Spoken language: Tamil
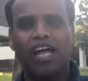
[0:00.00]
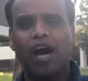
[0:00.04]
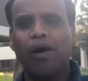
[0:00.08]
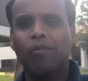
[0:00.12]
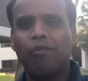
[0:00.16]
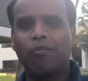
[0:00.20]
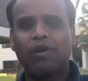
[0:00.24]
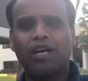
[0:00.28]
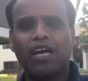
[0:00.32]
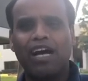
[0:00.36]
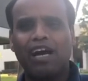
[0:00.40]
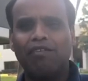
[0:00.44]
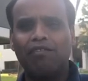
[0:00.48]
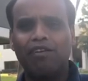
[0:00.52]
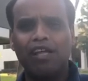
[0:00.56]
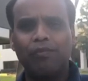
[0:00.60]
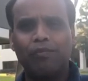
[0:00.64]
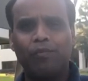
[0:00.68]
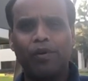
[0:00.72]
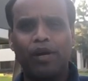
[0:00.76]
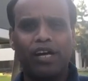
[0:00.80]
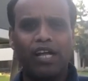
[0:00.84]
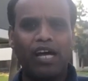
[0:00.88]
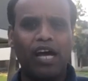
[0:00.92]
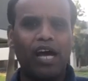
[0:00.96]
நாம்
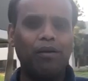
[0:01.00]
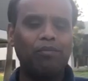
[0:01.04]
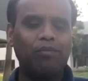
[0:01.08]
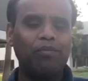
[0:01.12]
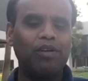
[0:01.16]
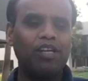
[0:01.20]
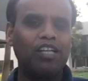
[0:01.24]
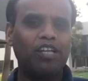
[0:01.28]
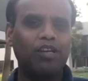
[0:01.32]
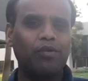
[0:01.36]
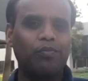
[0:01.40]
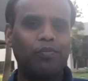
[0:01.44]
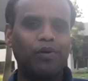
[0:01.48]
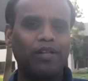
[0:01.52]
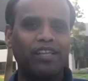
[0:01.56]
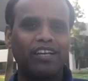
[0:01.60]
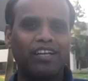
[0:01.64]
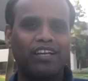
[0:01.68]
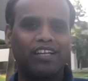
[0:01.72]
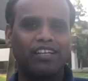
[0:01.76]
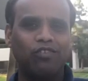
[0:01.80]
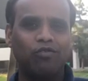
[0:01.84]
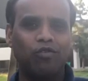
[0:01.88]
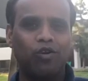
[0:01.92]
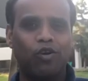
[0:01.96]
கவலைப்படாமல்
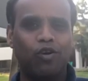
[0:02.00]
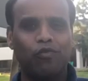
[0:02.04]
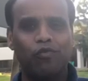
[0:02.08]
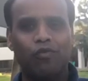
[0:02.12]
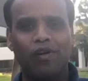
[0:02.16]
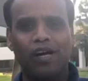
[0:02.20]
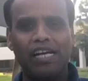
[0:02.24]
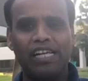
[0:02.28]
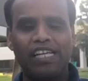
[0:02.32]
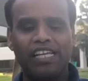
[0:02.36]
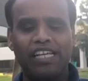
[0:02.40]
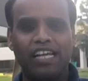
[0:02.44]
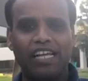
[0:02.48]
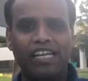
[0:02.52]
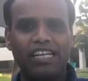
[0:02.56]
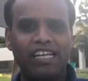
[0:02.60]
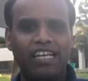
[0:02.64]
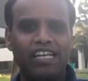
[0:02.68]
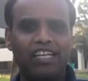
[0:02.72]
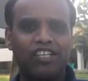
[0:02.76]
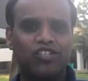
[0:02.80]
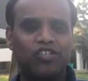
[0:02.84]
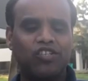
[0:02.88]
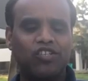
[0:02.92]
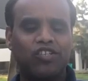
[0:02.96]
இருப்பதற்கு ஒரு வழியை
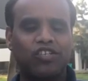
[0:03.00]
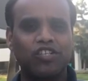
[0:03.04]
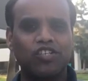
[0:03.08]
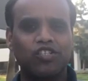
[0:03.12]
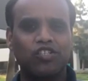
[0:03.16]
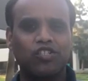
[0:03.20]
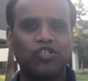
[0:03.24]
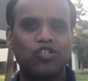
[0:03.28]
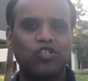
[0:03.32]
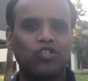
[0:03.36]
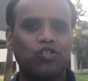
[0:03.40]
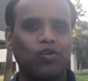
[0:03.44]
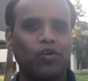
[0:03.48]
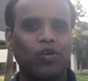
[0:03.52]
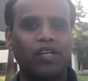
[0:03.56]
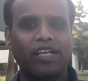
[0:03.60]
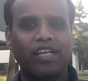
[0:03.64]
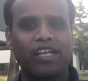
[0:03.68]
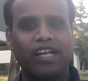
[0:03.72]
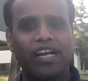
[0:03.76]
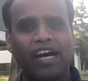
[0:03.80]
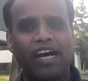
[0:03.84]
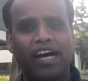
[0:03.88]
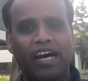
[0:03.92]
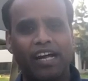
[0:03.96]
இயேசு கிறிஸ்து
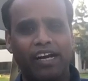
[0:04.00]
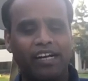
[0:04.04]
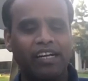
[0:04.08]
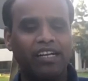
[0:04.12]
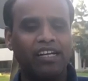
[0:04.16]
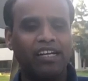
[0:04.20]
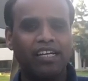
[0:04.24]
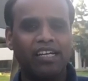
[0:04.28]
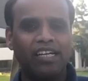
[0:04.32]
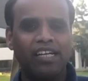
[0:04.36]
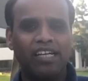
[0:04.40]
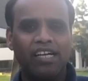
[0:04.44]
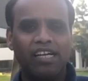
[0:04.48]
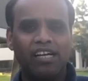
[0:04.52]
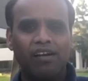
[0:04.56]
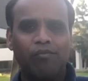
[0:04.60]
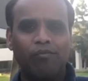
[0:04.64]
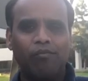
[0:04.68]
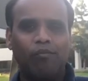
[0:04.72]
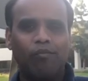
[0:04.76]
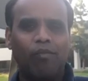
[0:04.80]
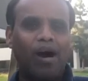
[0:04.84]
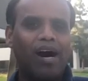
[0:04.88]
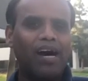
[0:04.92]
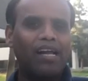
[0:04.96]
சொல்லுகிறார்
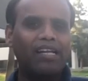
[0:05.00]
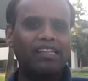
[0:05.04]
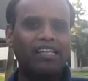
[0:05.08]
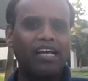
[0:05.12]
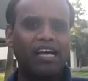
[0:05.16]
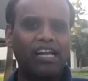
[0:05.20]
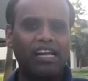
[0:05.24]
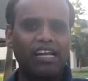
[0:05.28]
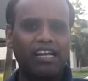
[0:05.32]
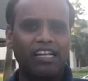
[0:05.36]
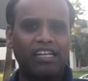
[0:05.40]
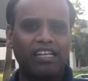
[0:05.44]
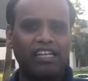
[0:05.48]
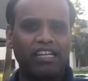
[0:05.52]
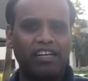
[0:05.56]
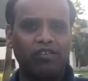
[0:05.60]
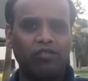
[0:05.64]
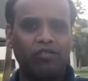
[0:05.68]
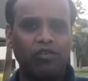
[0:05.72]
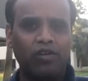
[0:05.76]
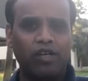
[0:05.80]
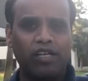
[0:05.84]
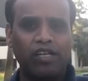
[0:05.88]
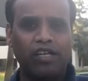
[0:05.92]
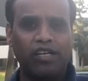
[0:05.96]
மார்த்தாள் என்கிற
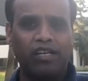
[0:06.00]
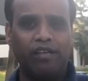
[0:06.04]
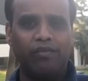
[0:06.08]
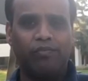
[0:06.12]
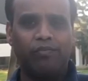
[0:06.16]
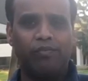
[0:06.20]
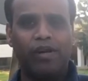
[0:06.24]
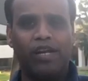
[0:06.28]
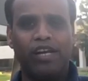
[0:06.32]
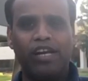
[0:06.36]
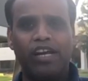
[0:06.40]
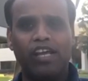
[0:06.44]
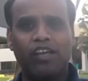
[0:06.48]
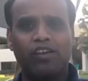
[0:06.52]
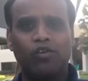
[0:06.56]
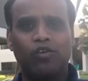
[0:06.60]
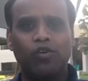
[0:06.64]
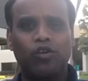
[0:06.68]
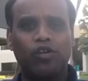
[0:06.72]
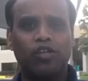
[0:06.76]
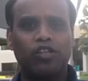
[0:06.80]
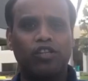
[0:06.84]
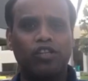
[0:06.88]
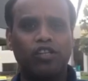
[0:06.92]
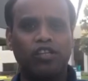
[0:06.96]
ஒரு பெண்ணை
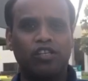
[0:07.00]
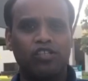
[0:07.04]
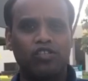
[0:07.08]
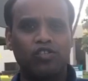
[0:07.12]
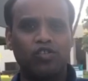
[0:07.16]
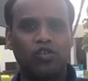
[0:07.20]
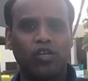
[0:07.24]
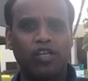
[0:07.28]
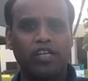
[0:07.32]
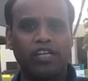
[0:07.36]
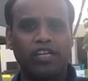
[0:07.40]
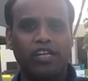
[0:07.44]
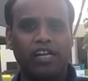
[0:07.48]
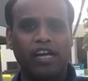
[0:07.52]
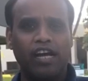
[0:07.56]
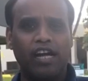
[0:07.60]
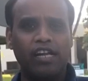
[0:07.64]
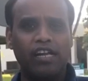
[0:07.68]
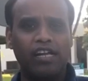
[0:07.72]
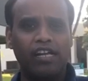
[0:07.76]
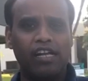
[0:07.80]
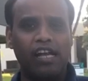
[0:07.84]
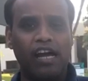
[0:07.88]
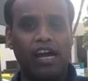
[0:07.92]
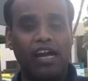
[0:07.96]
குறித்து சொல்கிறார்
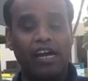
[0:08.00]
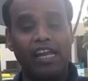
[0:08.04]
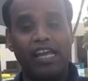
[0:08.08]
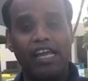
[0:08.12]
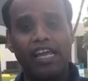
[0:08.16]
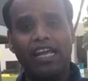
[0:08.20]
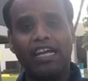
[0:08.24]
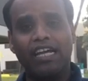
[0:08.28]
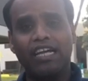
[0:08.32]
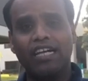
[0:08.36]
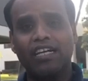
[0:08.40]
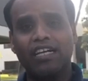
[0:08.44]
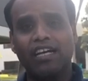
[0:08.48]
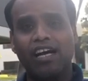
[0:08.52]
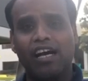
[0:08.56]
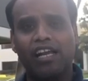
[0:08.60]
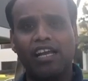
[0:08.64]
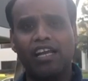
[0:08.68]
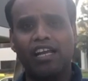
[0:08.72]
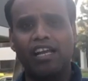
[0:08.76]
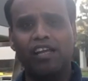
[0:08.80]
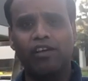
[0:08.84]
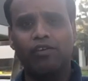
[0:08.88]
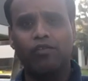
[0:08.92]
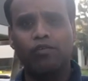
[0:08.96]
நீ அநேக
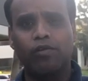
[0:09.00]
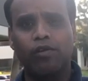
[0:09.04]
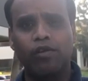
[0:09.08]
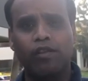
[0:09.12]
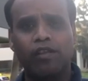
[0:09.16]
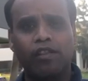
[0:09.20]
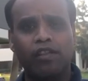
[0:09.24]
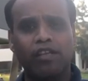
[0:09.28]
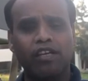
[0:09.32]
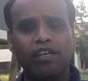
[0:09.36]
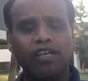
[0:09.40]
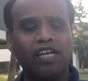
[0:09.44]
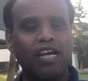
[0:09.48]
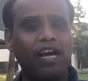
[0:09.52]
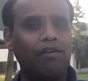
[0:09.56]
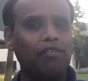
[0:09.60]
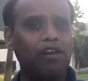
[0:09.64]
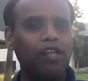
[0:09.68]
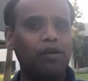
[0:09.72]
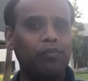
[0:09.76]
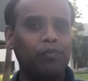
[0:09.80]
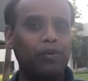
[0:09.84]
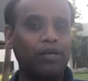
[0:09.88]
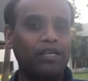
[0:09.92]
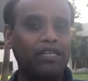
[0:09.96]
காரியங்களை குறித்து
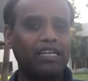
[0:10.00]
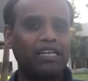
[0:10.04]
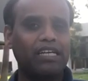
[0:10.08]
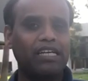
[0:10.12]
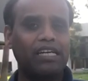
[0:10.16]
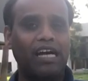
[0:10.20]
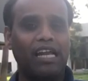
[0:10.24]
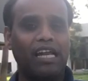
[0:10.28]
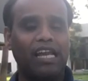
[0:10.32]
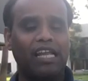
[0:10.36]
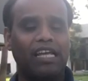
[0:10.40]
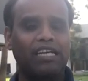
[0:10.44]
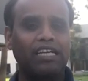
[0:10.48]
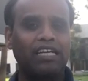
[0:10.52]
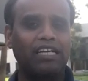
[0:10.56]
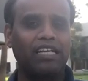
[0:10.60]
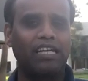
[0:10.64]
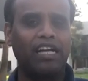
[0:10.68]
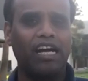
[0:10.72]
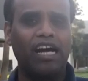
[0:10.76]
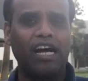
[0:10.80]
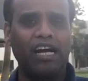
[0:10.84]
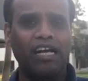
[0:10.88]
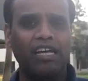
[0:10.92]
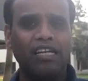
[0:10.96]
கவலைப்பட்டு
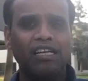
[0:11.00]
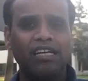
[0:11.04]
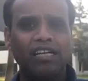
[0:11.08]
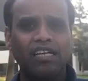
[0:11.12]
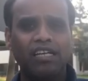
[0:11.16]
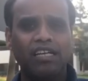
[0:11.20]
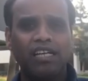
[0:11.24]
கலங்குகிறாய்